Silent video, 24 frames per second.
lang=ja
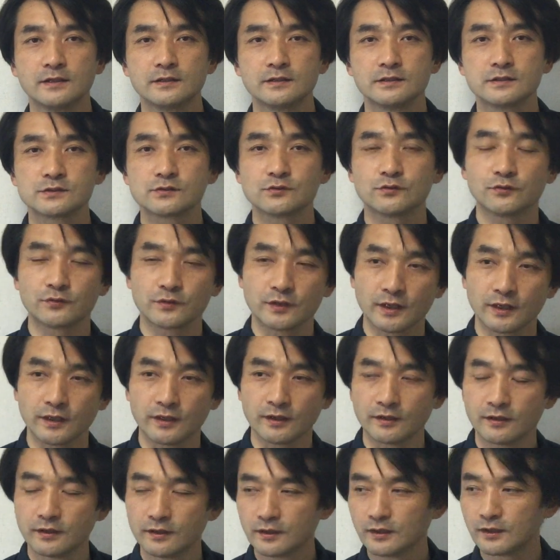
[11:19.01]
ですの
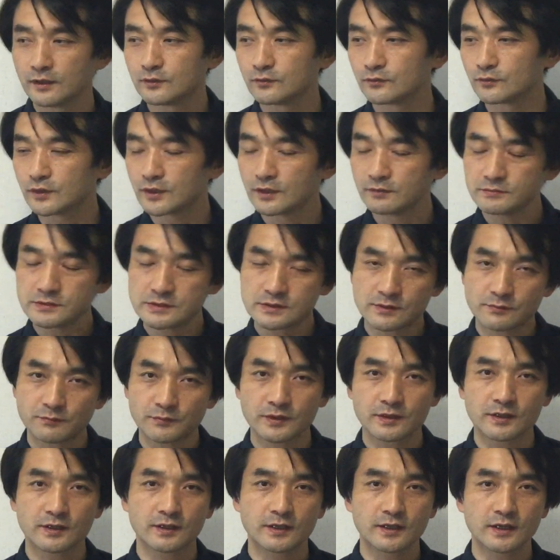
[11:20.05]
であの神
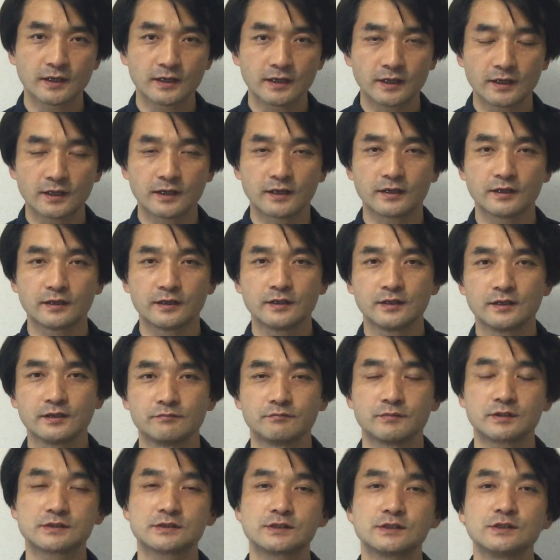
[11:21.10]
様だけが
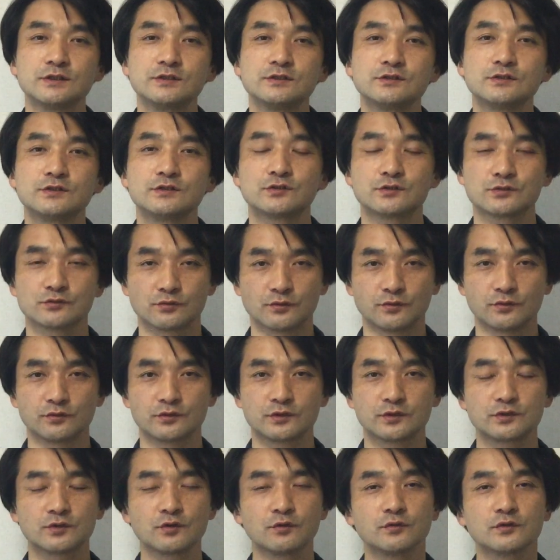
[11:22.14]
真実を、
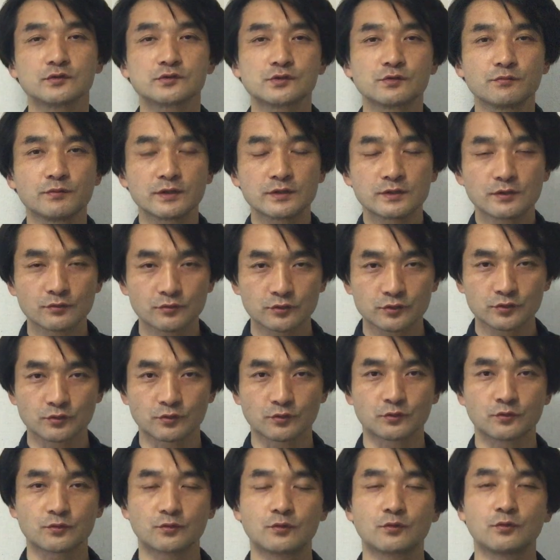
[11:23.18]
人全ての人
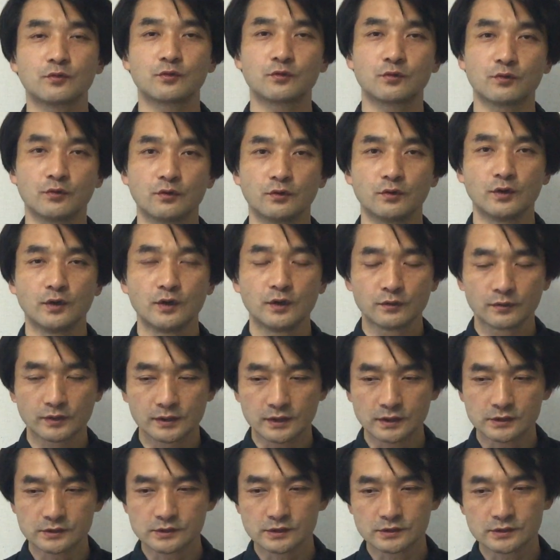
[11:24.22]
の心を
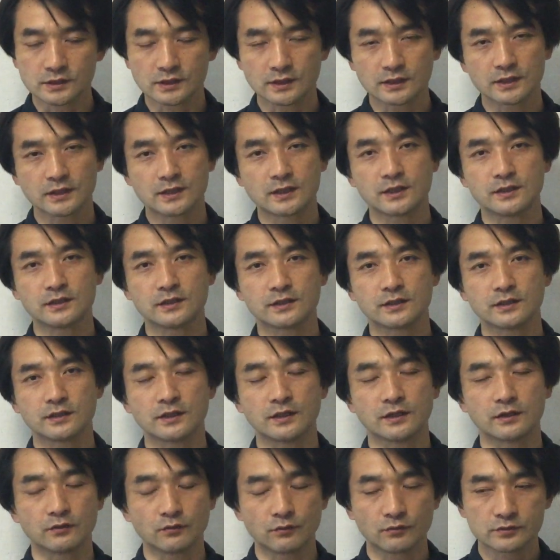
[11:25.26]
私たちが理解でき
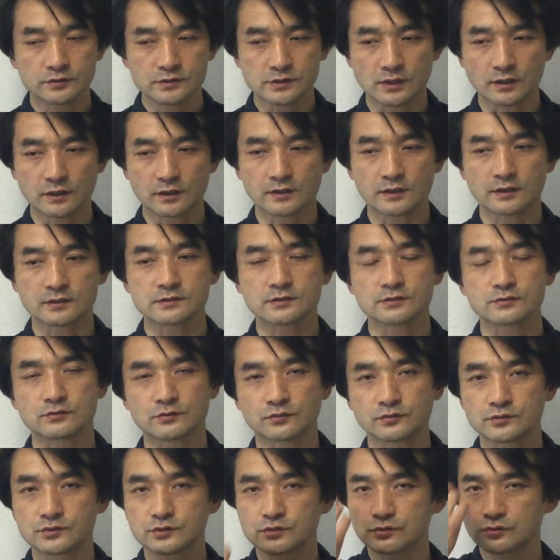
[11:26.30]
ない、奥さんがなぜそ
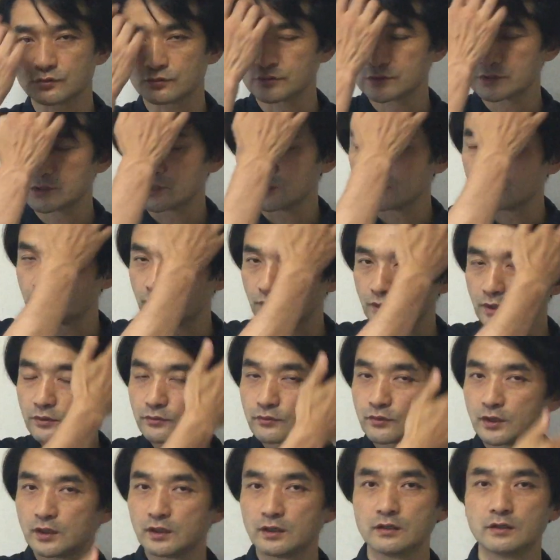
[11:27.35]
れを主張しているのかと
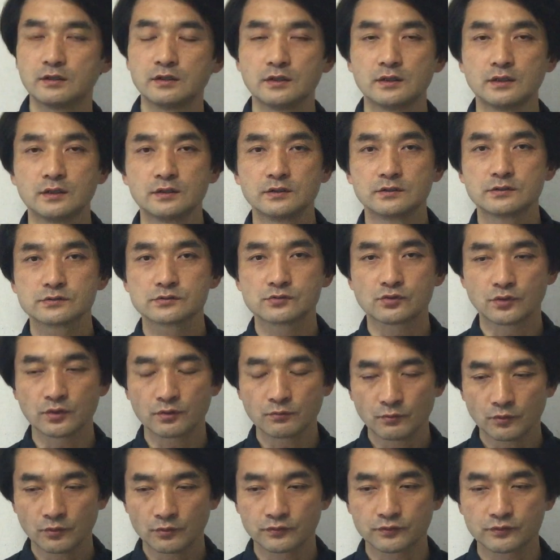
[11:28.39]
か、それ
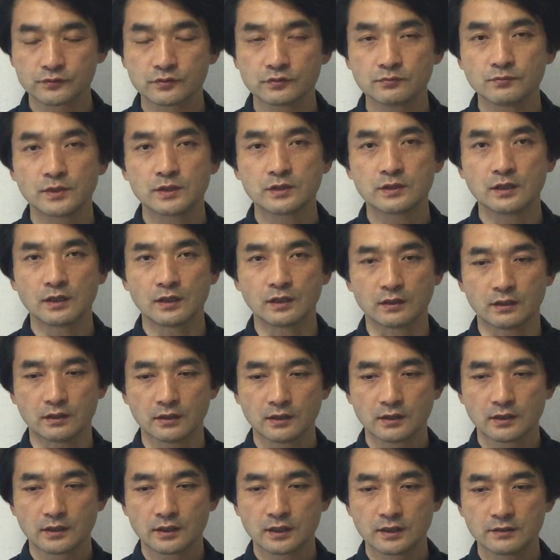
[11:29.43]
も含めて
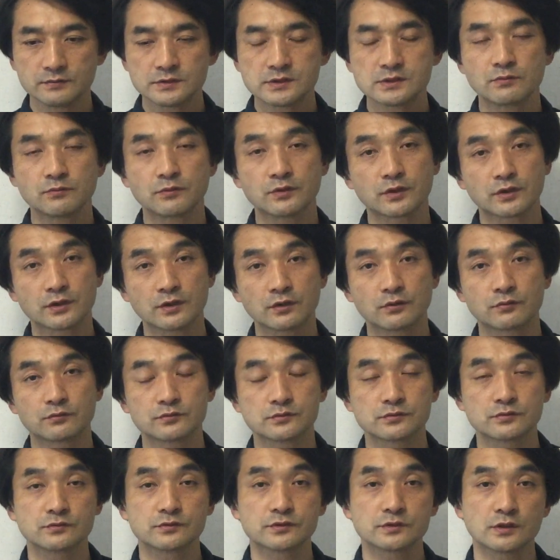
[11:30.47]
神様だけがご
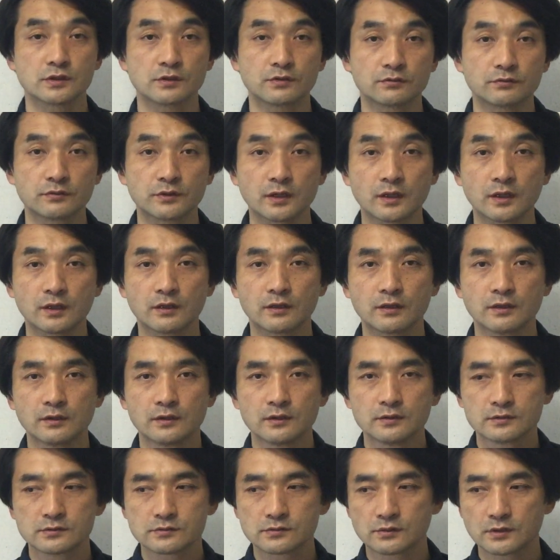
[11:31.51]
存知なので、
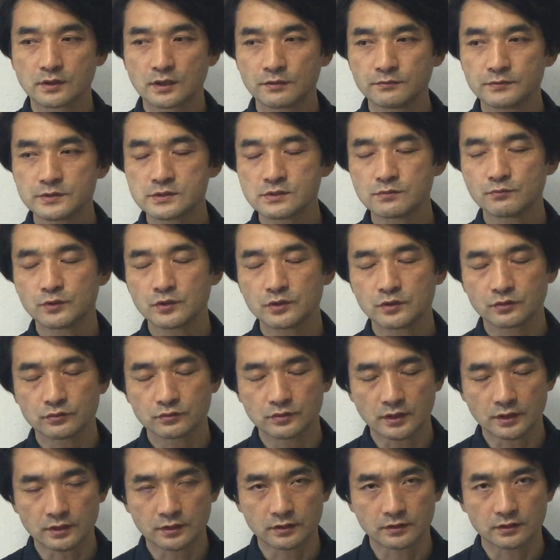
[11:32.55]
その神様に委
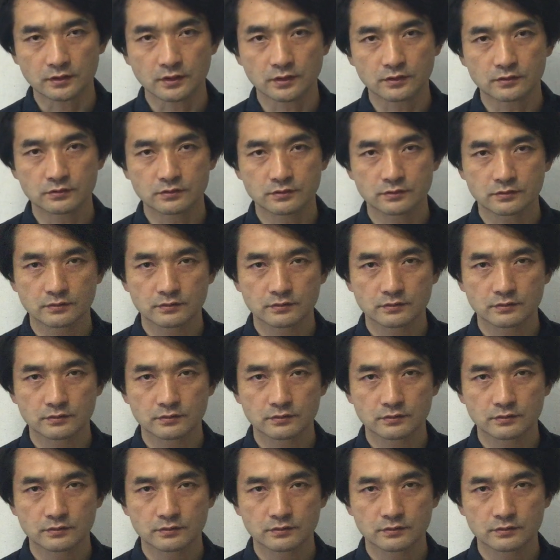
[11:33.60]
ねていく。